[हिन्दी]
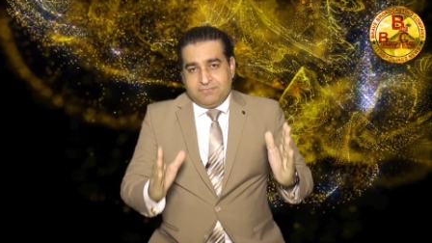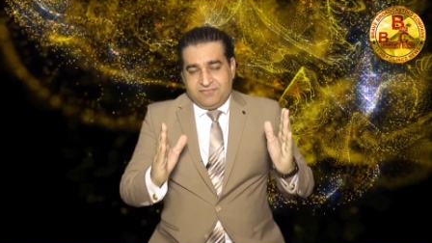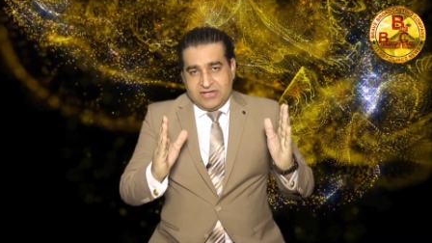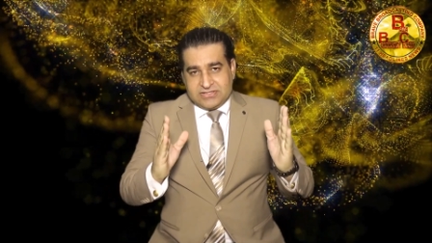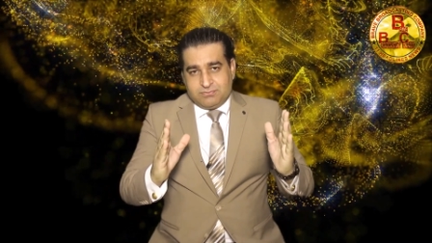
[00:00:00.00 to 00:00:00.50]

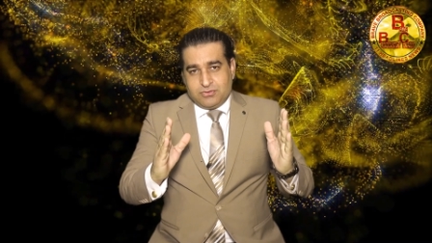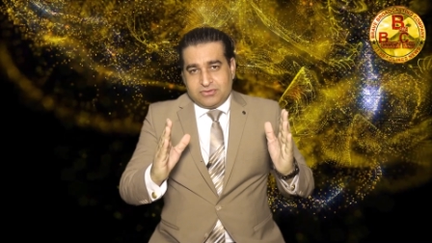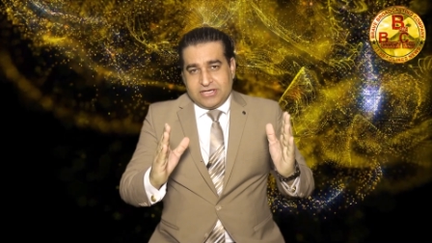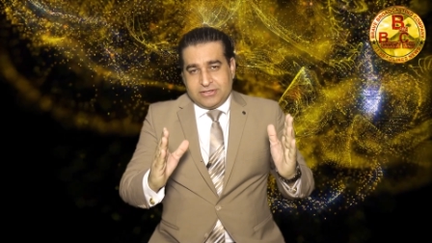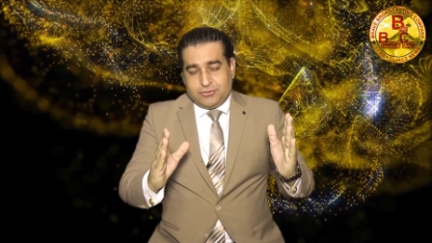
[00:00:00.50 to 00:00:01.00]

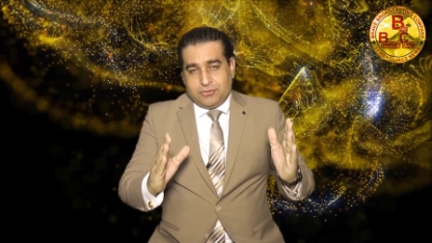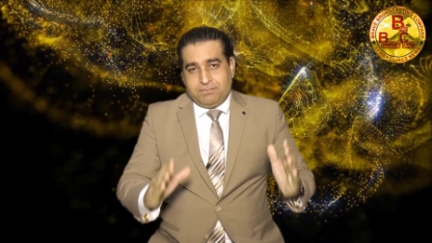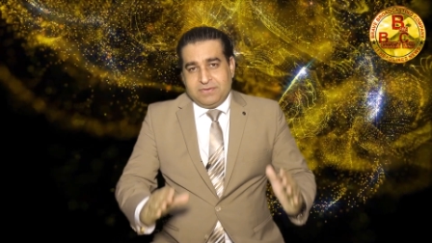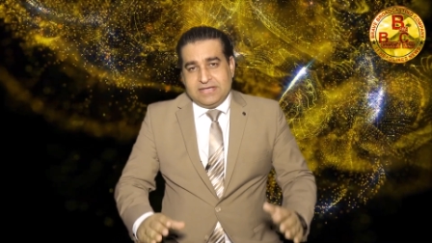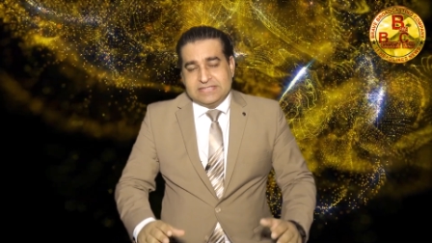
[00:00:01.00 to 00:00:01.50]
फेसबुक के
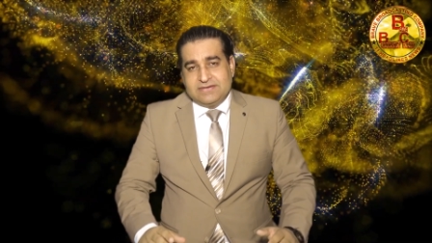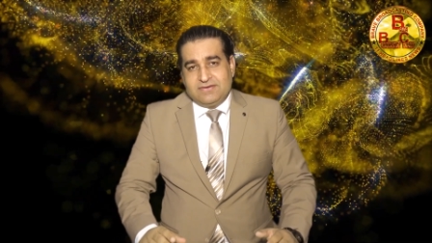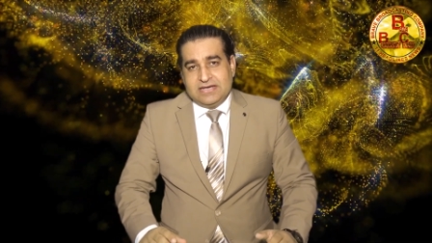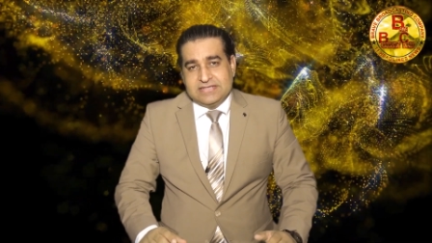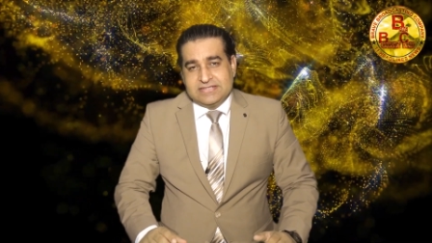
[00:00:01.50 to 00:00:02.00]
ग्रुप में इस
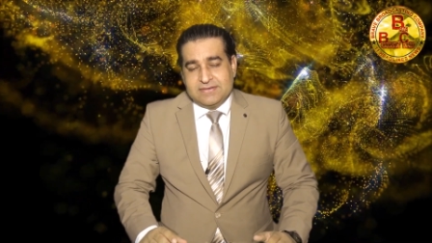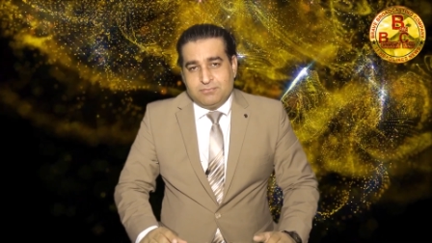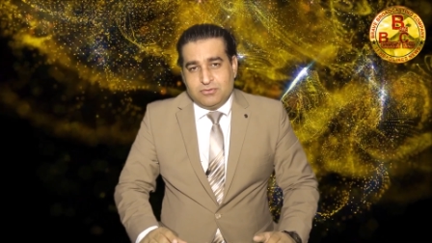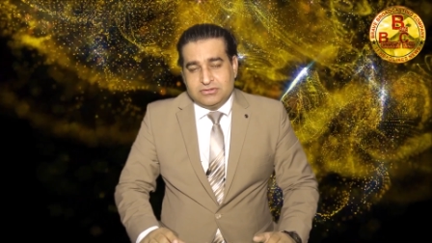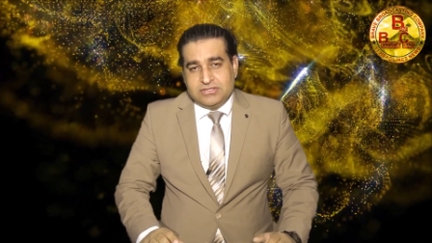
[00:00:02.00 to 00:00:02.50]
हवाले से
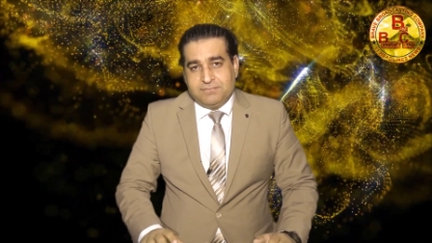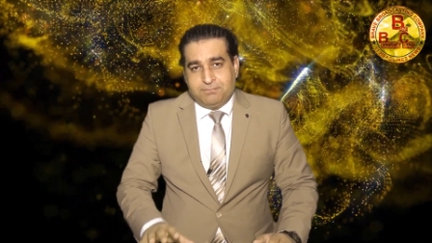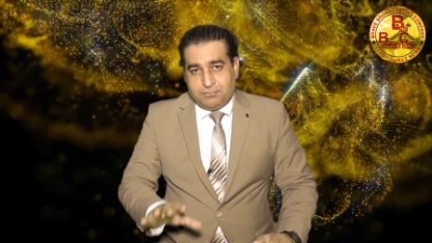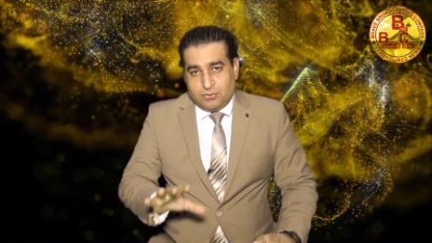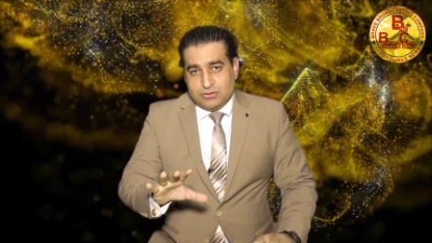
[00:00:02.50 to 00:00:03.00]
मुख्तफ
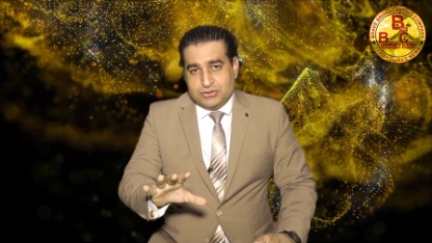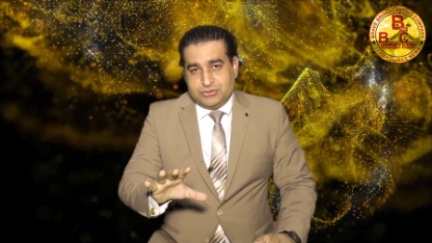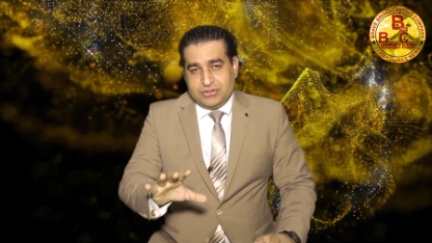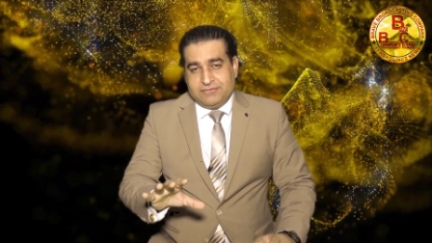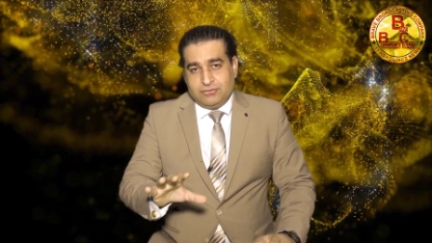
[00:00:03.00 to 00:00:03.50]
पोल्स
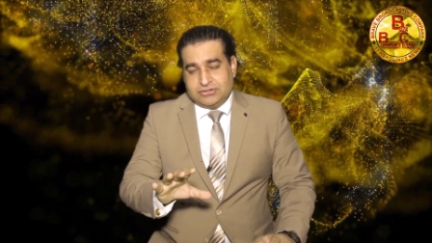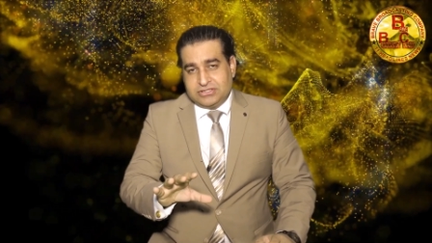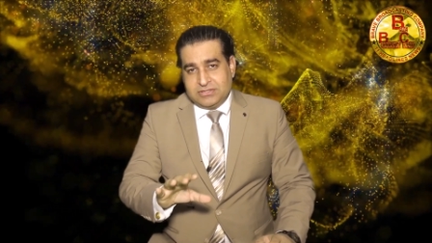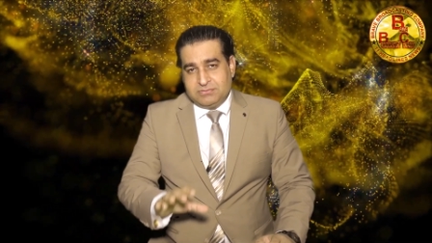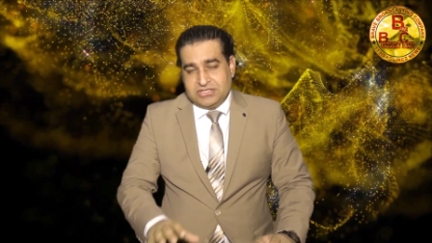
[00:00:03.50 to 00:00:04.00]
जो हैं वो
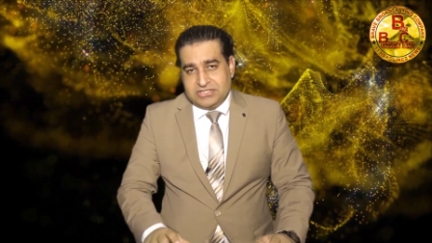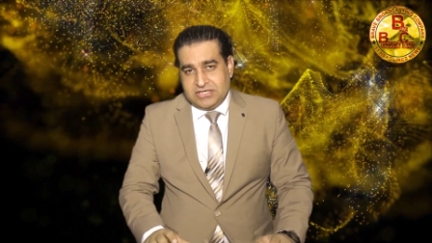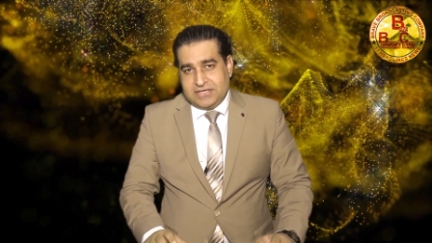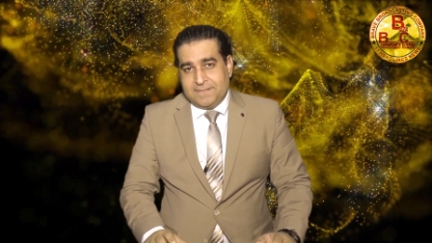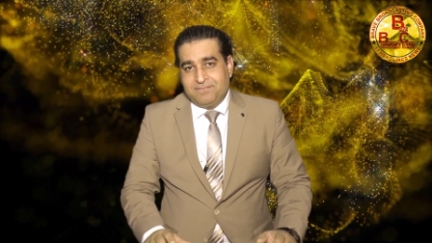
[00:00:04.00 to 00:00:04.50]
तरतीब दिए
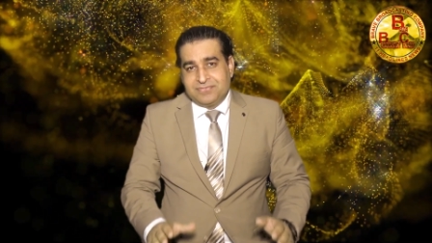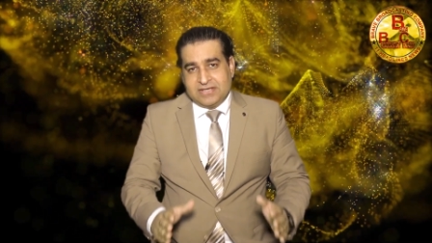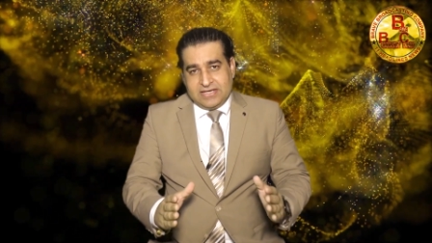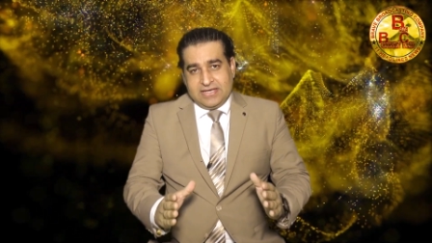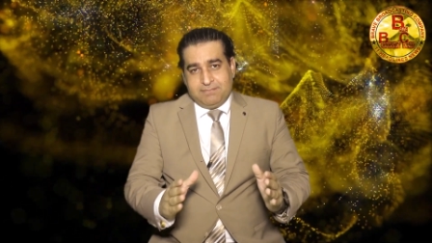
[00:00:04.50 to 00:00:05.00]
जाएंगे
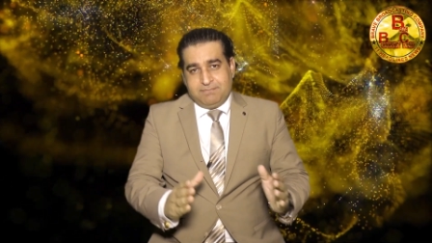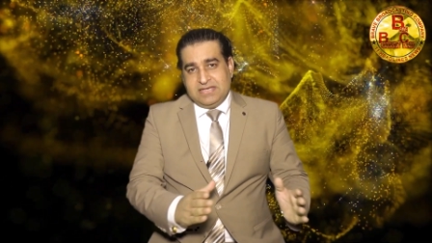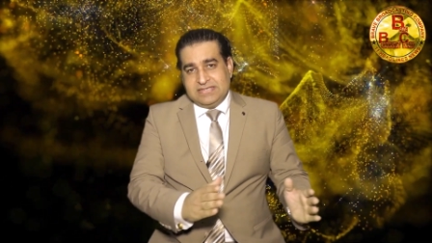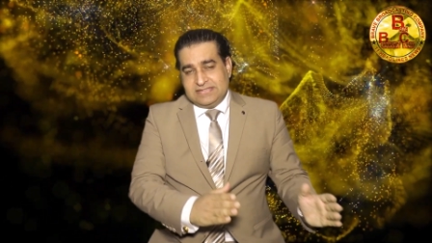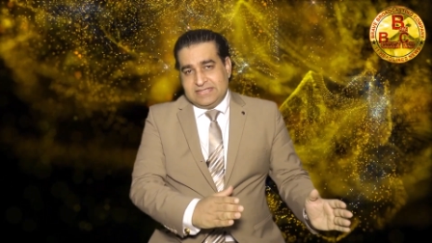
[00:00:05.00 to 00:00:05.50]
ए
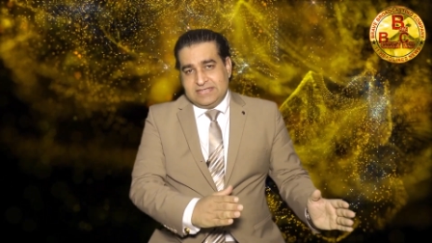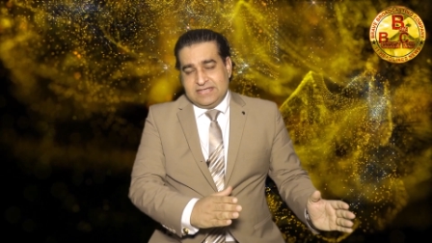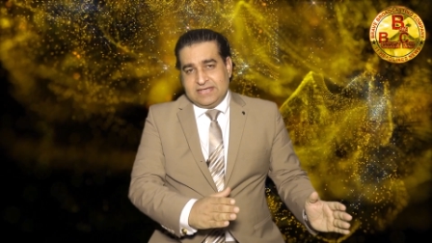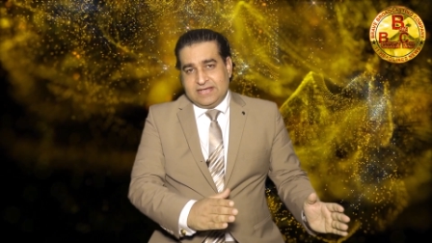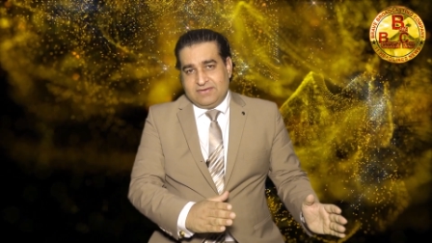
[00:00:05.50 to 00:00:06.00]
बी सी
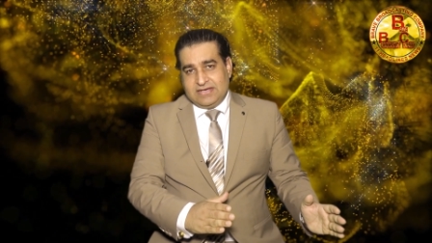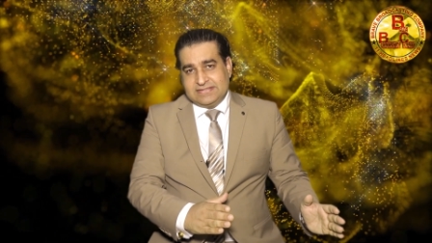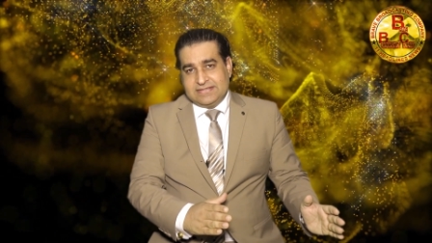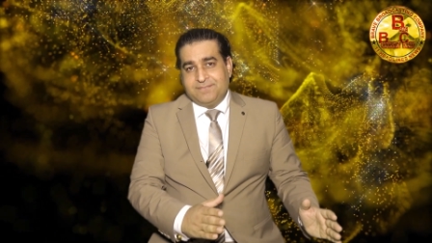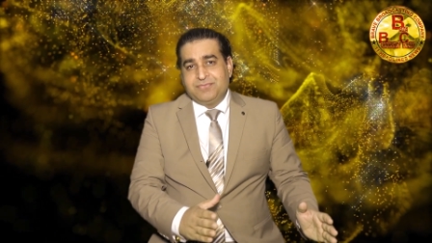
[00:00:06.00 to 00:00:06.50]
डी के हवाले
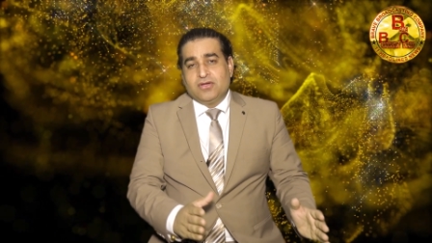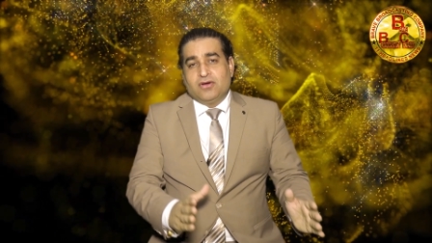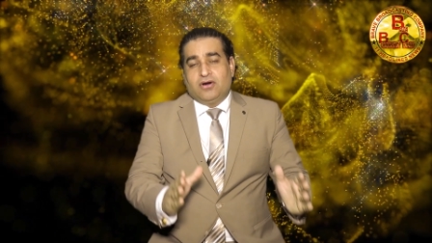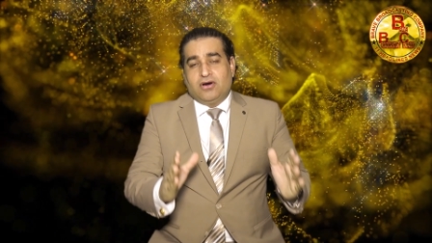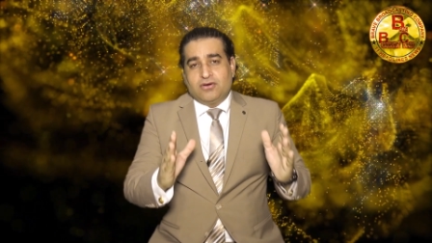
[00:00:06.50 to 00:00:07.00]
से
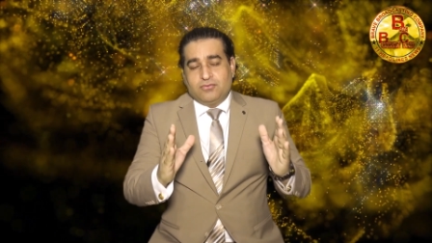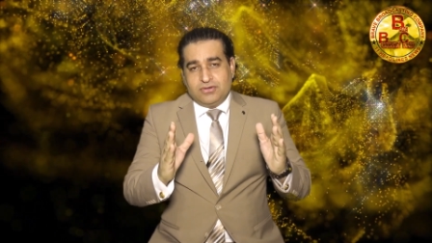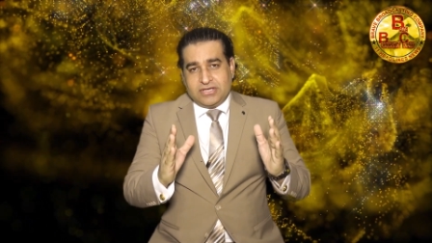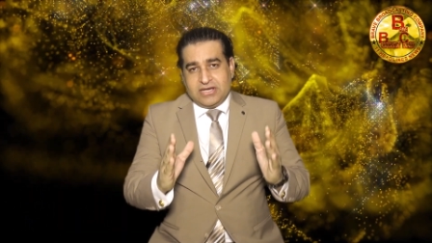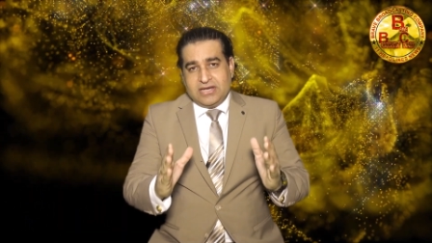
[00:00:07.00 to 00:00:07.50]
और
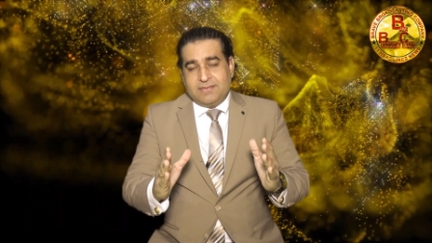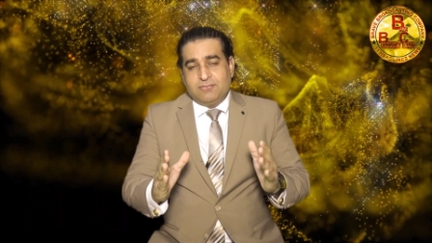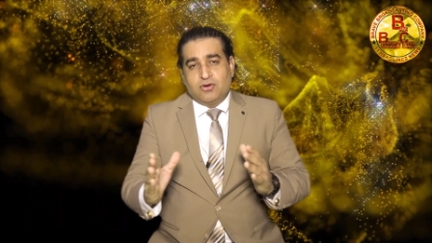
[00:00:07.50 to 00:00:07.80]
उनके नाम